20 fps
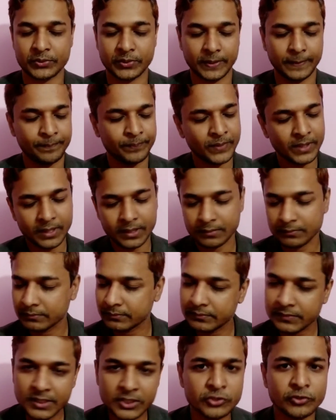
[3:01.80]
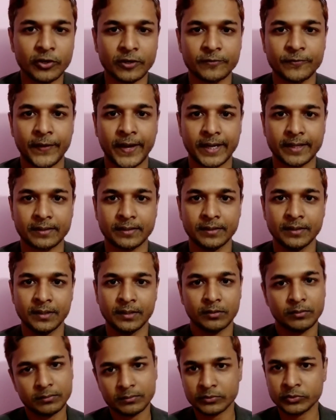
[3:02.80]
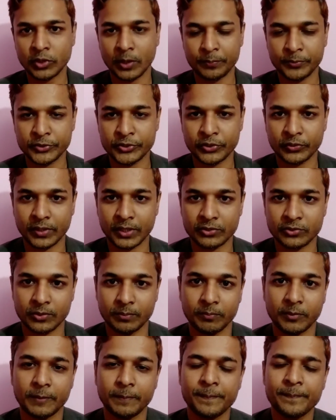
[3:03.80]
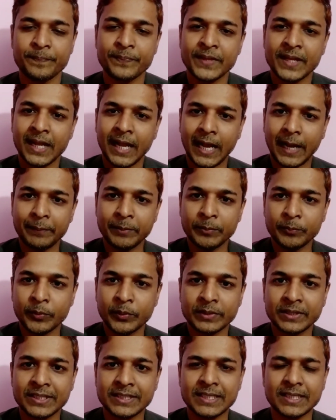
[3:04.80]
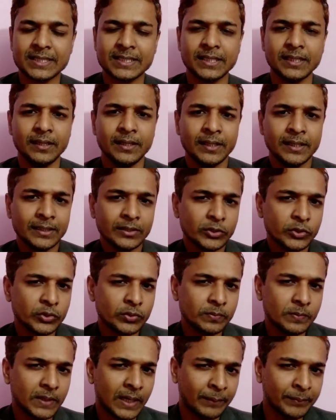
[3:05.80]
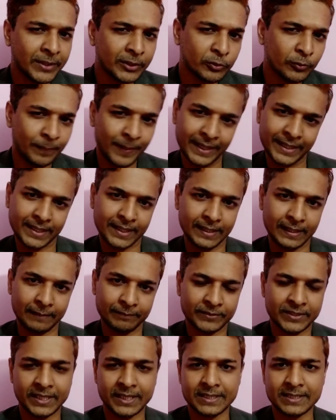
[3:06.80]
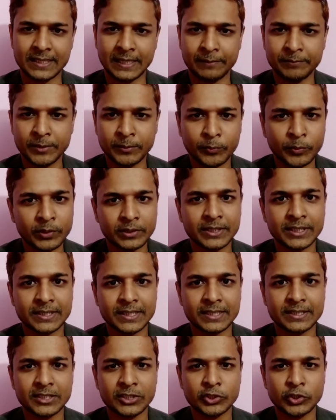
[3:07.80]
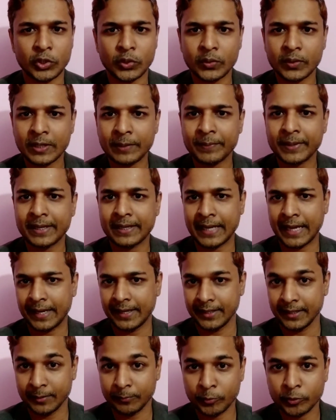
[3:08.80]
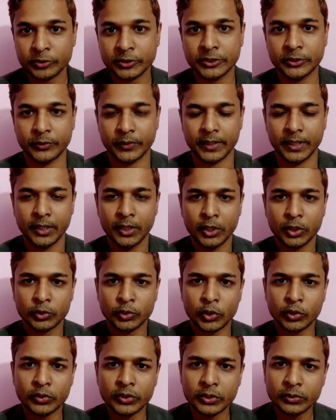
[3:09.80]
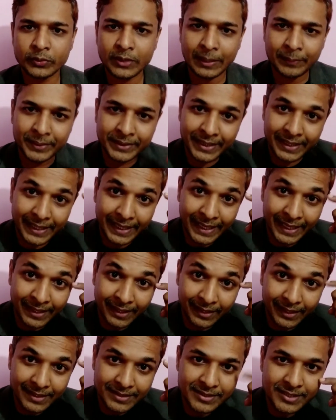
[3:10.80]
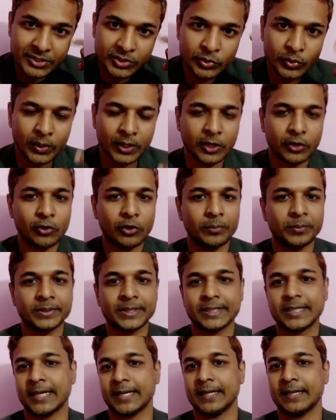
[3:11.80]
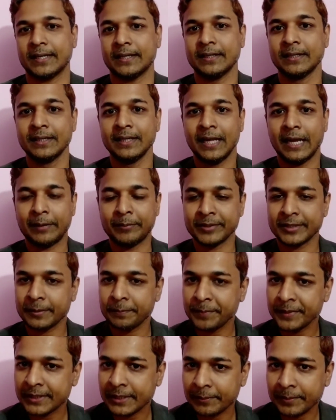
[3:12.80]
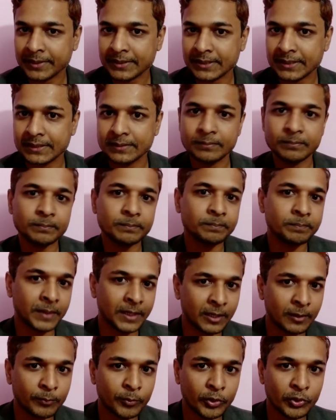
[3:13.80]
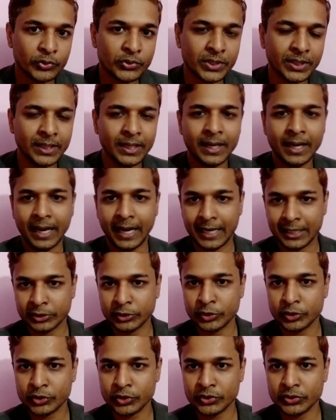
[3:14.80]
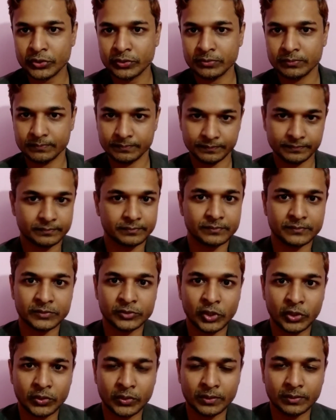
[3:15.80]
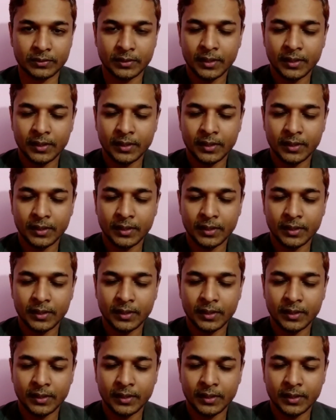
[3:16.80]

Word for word: হয় ইজ নট ফ্যাক্ট সব কিছু করা সম্ভব আমি বলতে চাচ্ছি আমি একটু ব্যাকে গেলাম ঠিক আছে আমি বলতে চাচ্ছি যখন আমরা নাইনে ভর্তি হই তখন কিন্তু আমাদের অ্যানালাইসিস করার ক্ষমতা থাকে না আমাদের পিতামাতা পাড়াপড়শি আত্মীয় স্বজন যখন